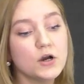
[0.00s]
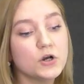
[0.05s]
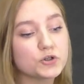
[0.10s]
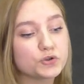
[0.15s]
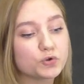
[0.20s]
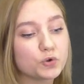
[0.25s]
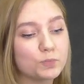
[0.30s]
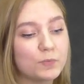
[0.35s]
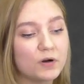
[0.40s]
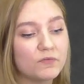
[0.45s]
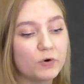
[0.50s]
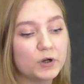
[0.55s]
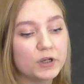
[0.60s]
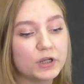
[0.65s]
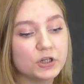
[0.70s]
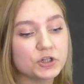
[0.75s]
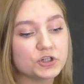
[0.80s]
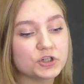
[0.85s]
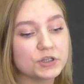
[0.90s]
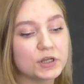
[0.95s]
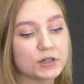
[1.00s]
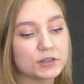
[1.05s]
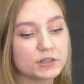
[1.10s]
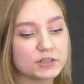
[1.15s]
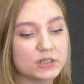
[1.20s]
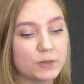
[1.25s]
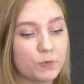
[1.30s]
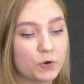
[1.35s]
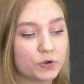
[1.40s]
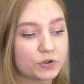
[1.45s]
Штурмовой
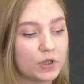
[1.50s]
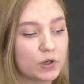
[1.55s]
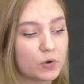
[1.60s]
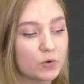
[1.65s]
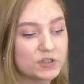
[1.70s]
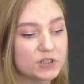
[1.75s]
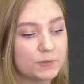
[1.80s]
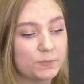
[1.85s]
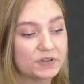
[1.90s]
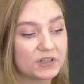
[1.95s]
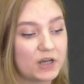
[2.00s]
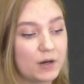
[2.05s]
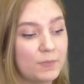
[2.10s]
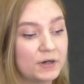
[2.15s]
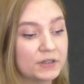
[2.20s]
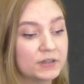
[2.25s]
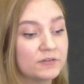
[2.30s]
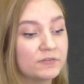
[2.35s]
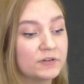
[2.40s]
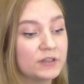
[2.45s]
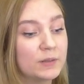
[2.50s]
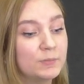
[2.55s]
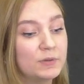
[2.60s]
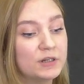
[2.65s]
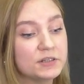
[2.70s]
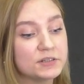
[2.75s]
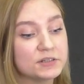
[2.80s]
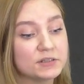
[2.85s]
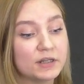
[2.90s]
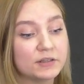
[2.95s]
инженерно-саперной роте под командованием
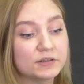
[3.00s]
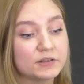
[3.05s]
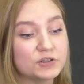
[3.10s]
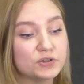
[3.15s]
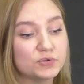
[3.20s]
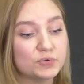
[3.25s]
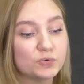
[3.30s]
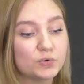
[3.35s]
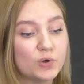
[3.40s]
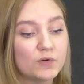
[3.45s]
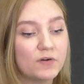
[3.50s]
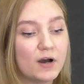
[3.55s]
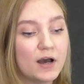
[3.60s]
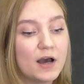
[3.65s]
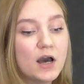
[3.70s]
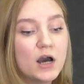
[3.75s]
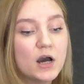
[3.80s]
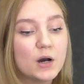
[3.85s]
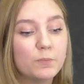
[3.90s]
лейтенанта Седунова